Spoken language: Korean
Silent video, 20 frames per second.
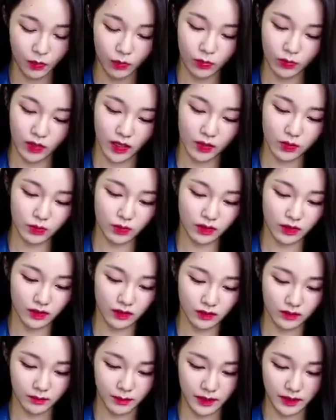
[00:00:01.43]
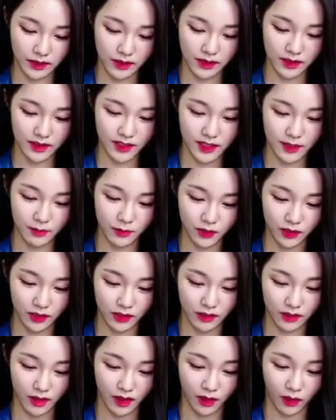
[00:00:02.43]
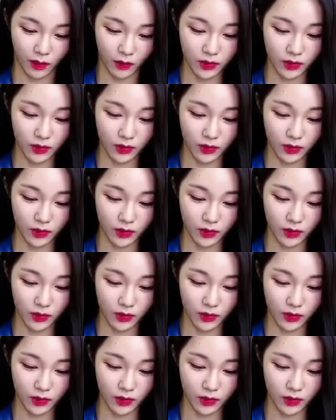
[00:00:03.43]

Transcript: 어, 계속 비슷한 질문이 있는데